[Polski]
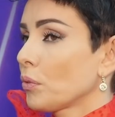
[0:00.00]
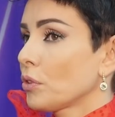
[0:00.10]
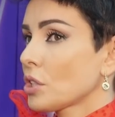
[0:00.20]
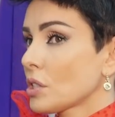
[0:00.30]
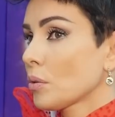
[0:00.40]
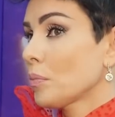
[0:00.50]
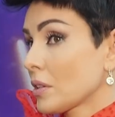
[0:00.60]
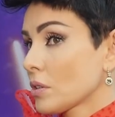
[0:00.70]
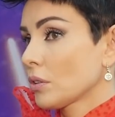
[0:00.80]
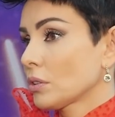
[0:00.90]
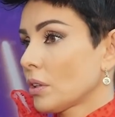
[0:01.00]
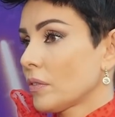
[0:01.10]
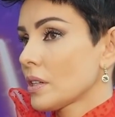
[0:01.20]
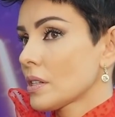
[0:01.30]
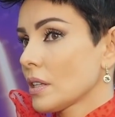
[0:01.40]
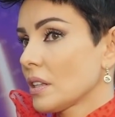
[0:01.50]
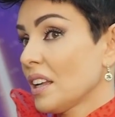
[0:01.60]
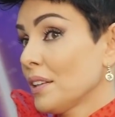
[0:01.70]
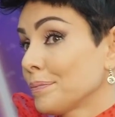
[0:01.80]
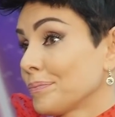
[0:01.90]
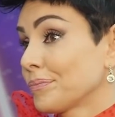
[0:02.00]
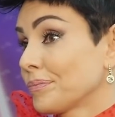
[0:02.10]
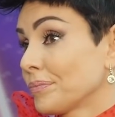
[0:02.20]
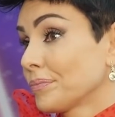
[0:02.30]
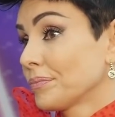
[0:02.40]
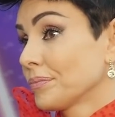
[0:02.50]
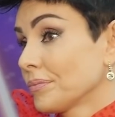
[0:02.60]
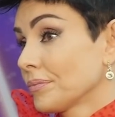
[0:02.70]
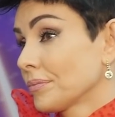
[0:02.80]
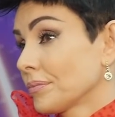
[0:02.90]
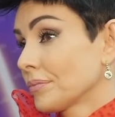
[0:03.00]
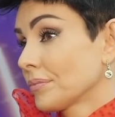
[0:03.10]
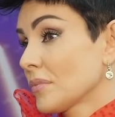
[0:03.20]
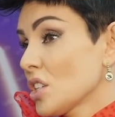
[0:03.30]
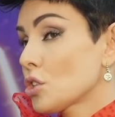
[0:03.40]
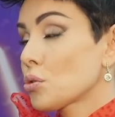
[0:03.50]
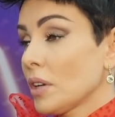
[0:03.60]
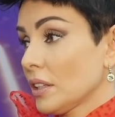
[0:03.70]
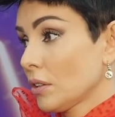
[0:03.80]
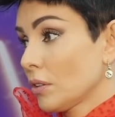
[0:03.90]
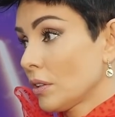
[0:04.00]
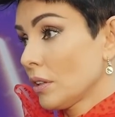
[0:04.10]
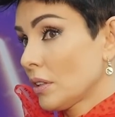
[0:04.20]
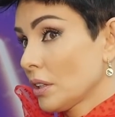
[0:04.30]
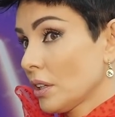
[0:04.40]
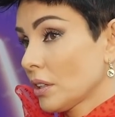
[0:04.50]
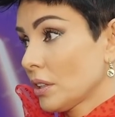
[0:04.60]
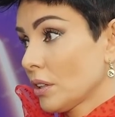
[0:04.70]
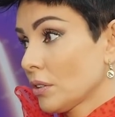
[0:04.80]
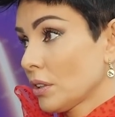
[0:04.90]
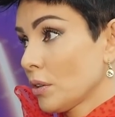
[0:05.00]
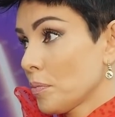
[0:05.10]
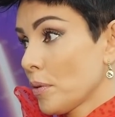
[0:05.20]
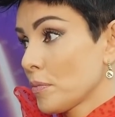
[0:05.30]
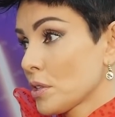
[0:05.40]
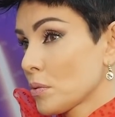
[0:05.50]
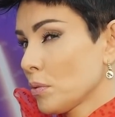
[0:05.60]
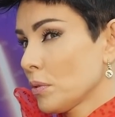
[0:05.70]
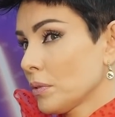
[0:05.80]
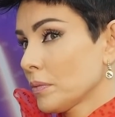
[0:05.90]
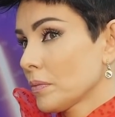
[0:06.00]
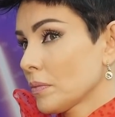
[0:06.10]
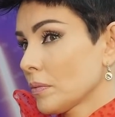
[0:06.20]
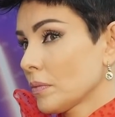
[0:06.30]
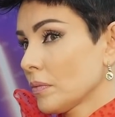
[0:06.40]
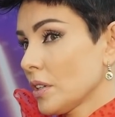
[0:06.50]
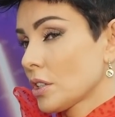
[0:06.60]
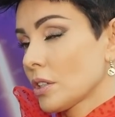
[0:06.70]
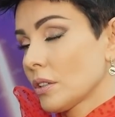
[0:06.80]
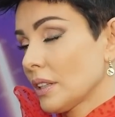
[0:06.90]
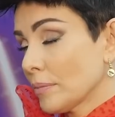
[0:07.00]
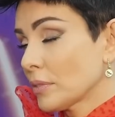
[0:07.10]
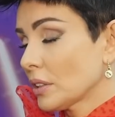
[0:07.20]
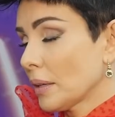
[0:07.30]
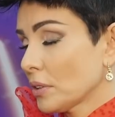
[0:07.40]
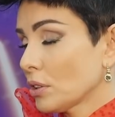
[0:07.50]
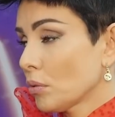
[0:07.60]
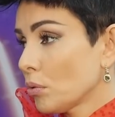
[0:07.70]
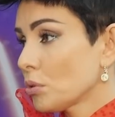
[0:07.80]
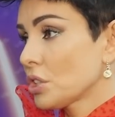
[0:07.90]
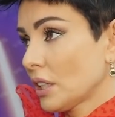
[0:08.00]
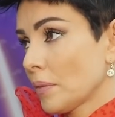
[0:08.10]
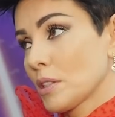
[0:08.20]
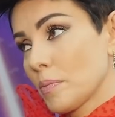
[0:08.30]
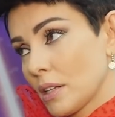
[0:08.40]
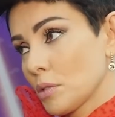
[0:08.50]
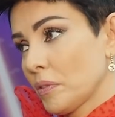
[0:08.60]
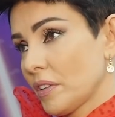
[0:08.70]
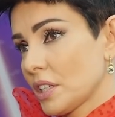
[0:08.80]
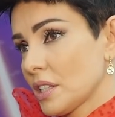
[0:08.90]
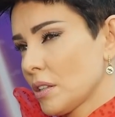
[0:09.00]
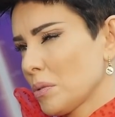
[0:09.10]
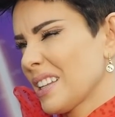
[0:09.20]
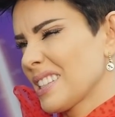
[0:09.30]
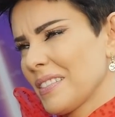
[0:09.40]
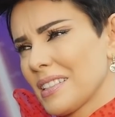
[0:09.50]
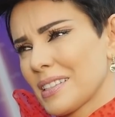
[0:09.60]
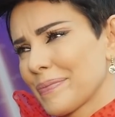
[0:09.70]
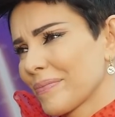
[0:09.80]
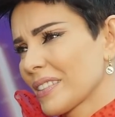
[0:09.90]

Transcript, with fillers: mówisz, jest to bardzo kontrowersyjne. Nie czuję tego, te, tego, tego pomysłu. Wiesz, no tam, tam giną ludzie, tam jest bardzo poważna sytuacja, więc